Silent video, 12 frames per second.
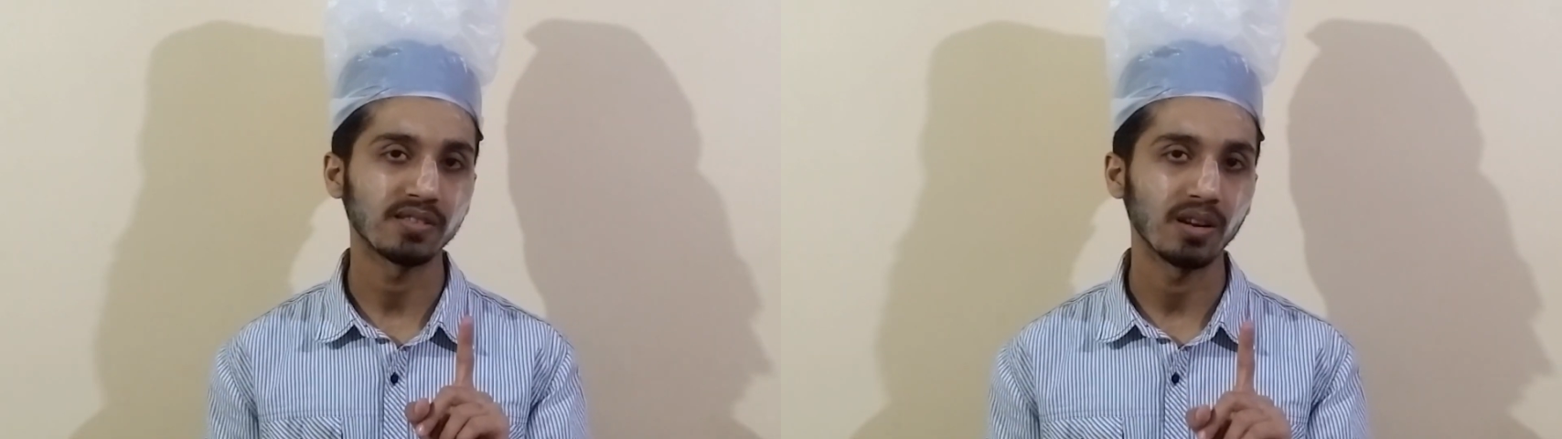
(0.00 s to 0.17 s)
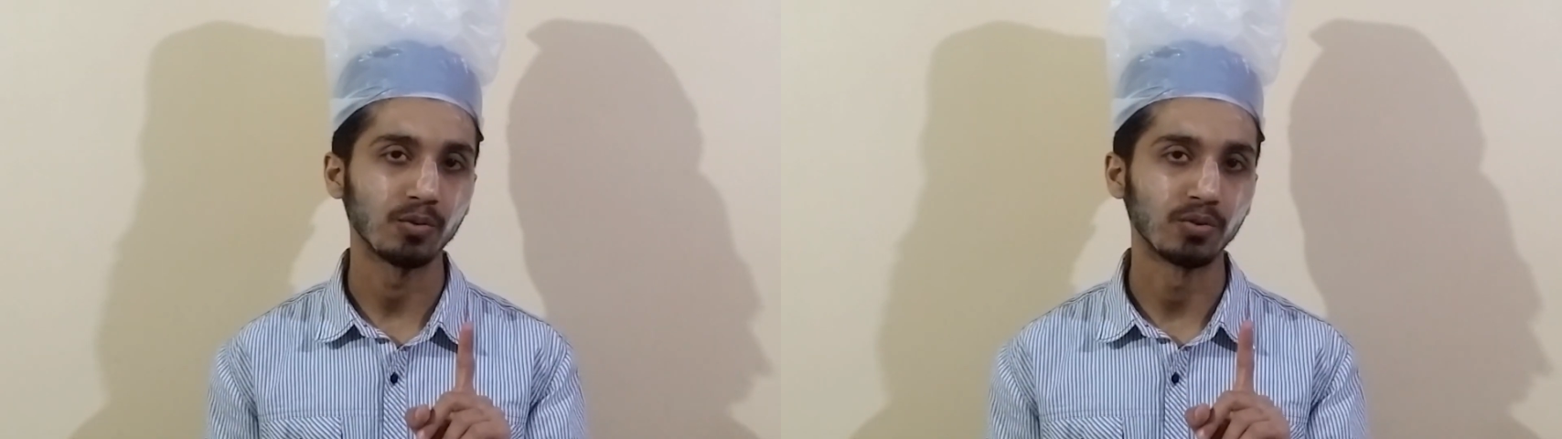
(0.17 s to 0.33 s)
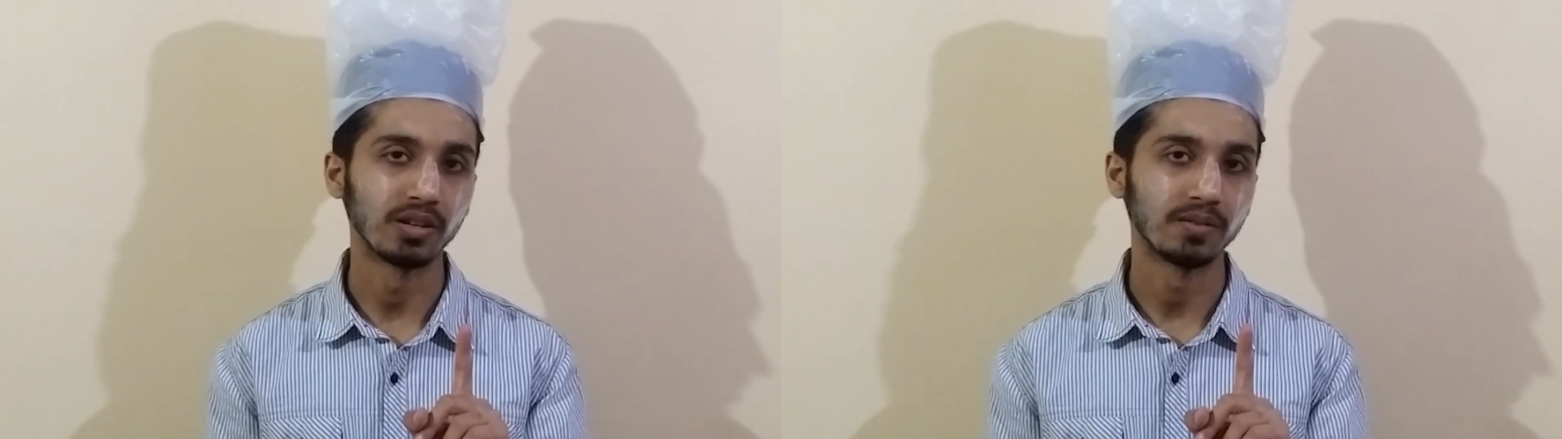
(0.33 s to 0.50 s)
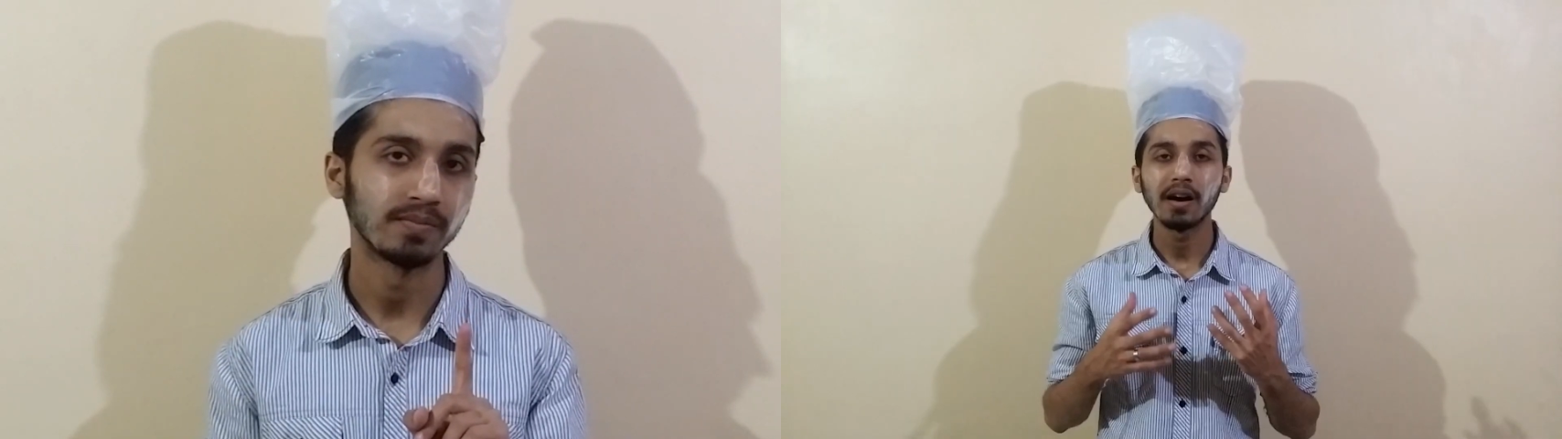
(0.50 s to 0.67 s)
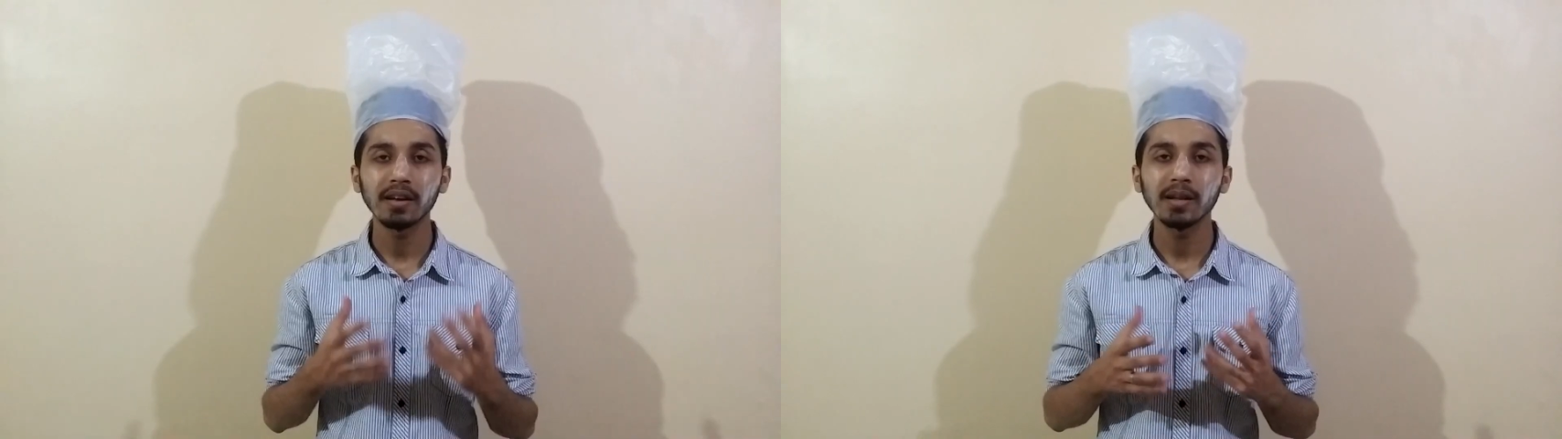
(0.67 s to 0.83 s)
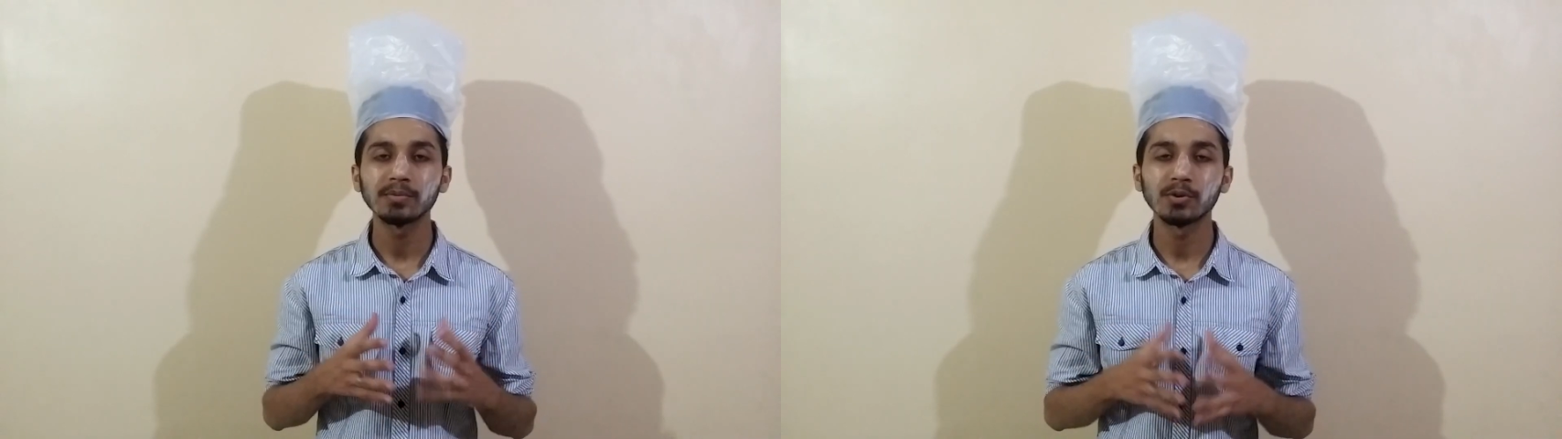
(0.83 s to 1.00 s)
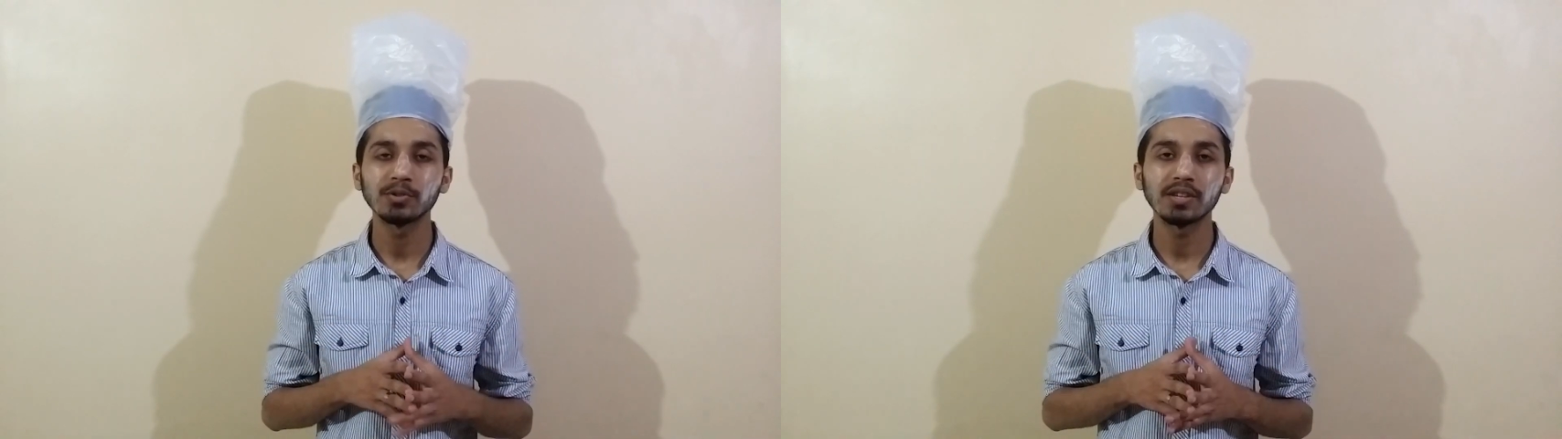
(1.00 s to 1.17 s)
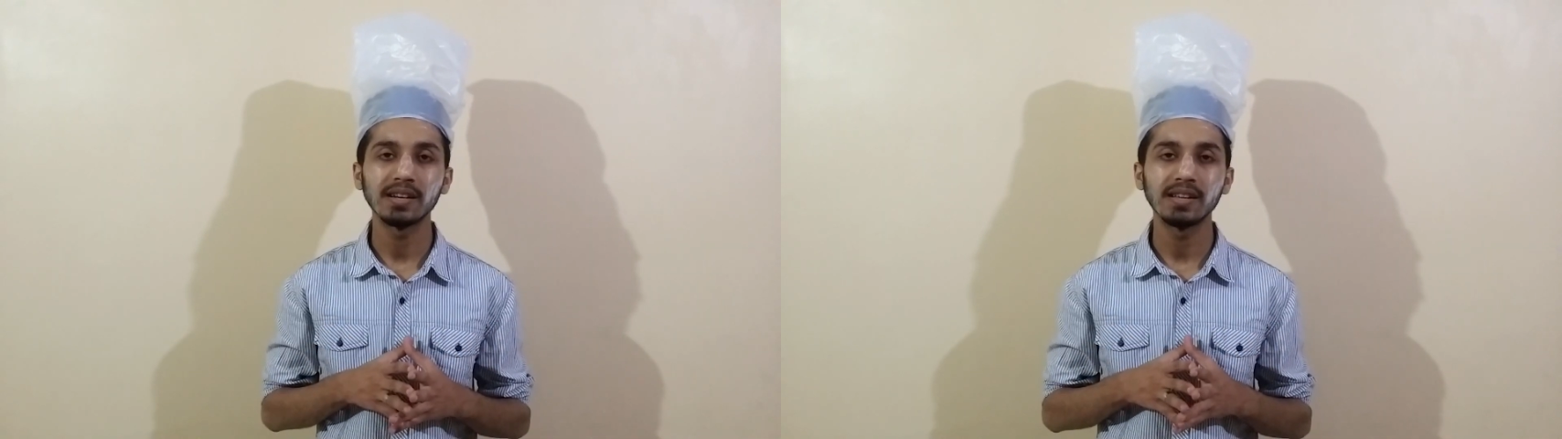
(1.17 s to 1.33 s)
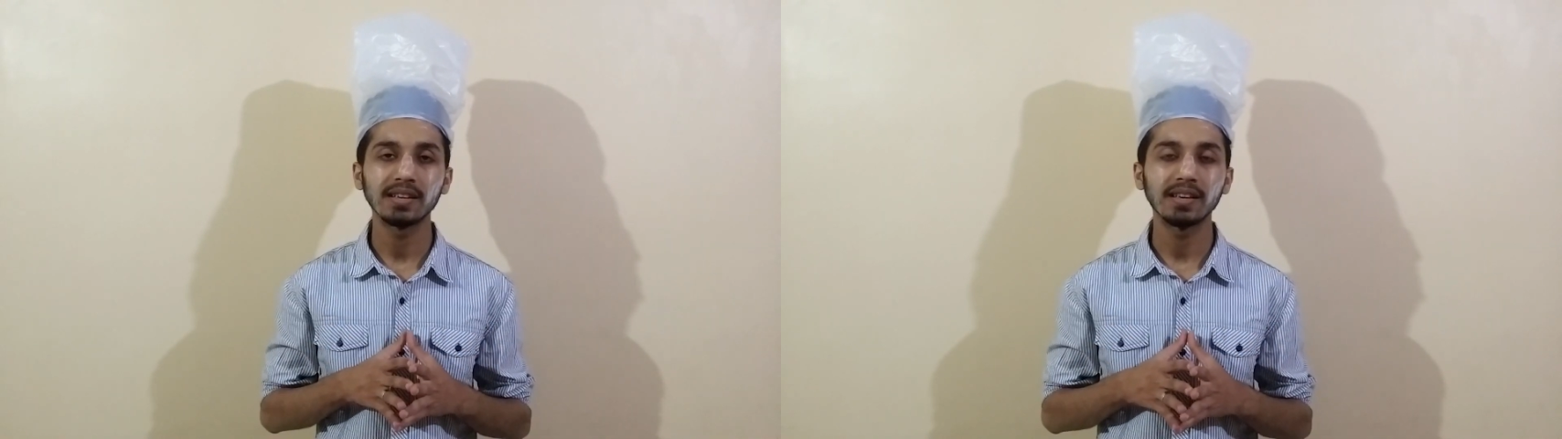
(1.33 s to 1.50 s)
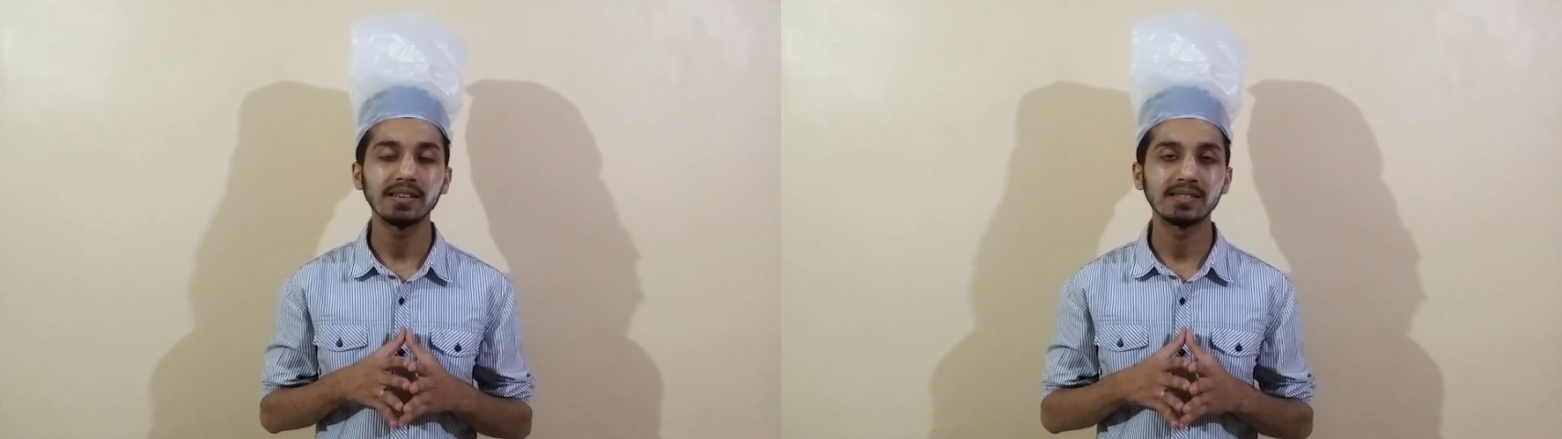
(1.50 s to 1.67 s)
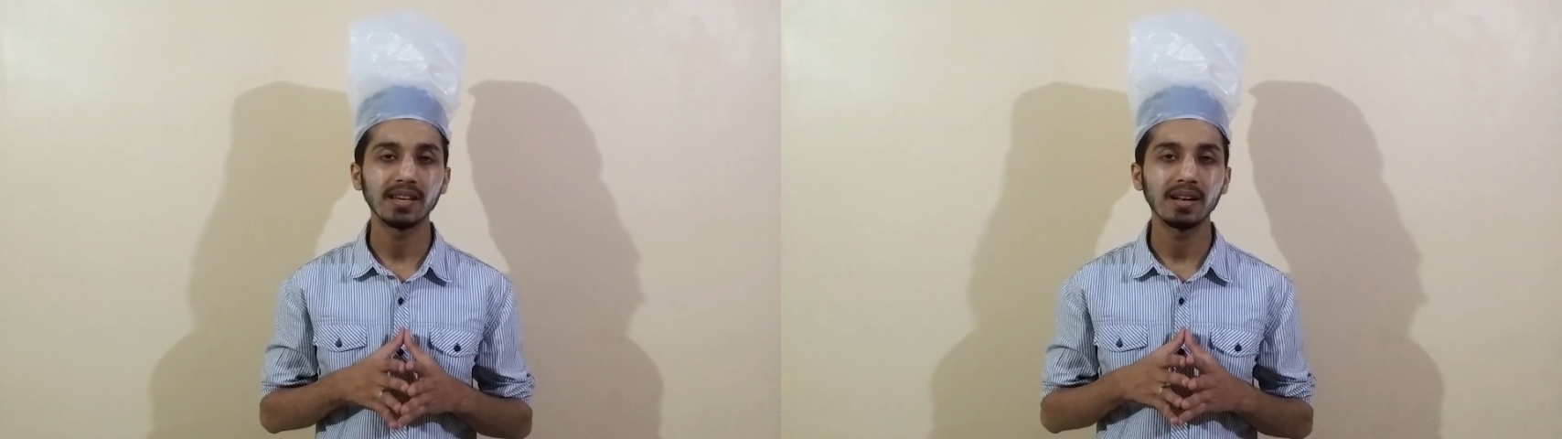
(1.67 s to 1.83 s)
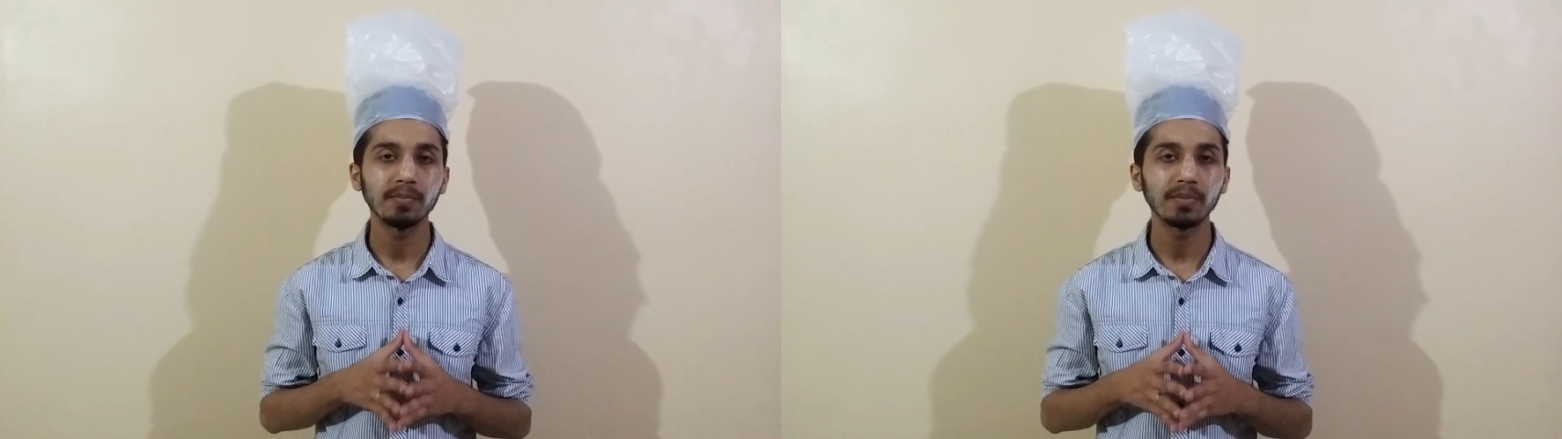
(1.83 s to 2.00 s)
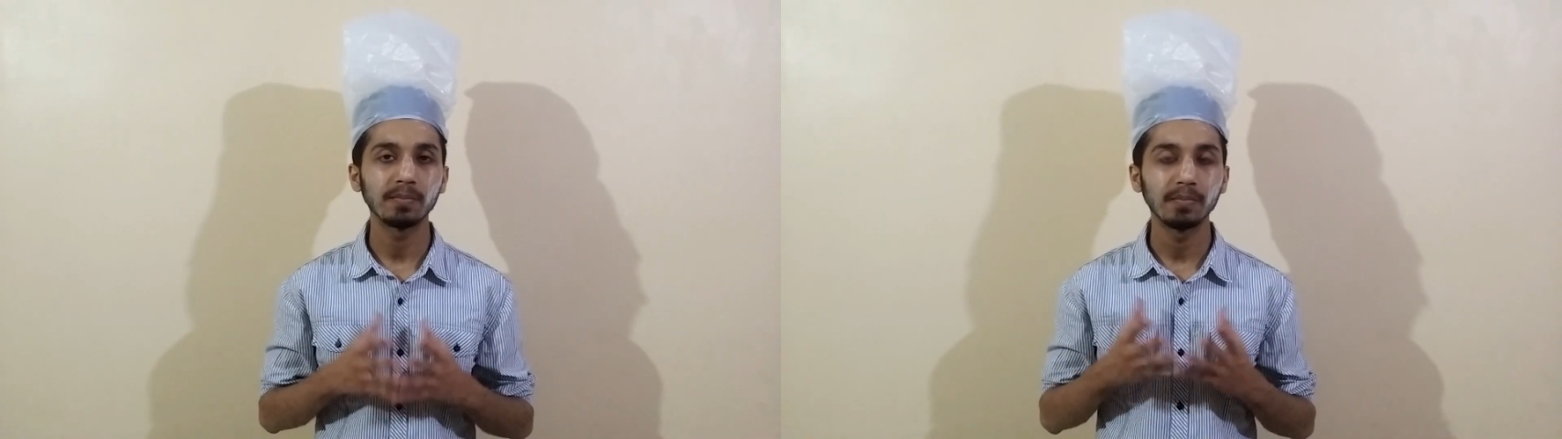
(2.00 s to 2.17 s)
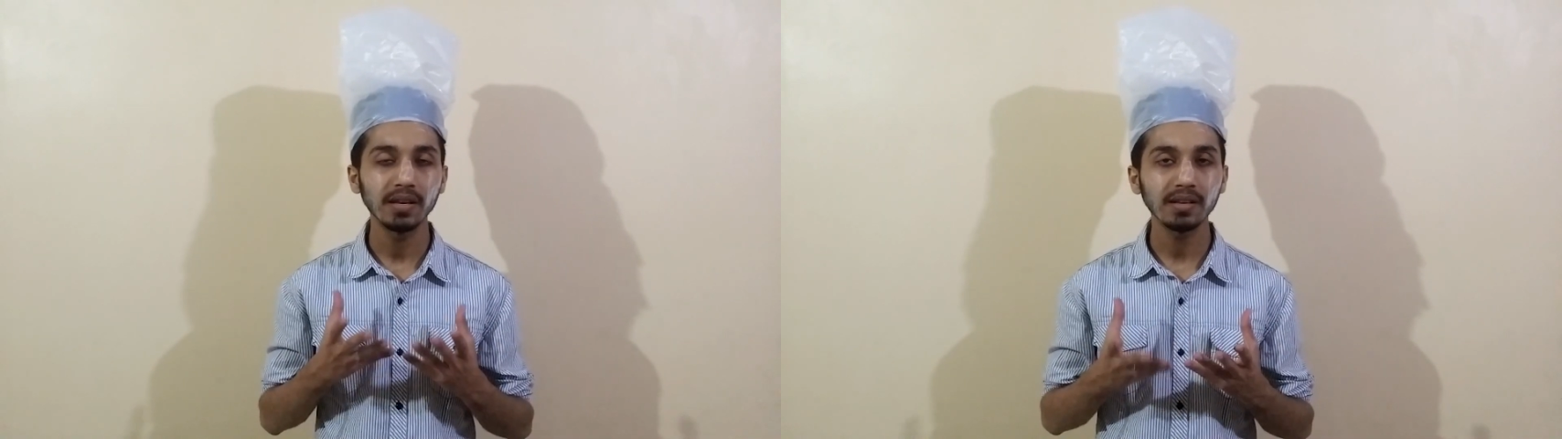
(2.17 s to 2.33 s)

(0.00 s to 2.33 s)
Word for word: एक्स्ट्रा लूंगा अगर आप सोच रहे हैं कि इस चैनल पर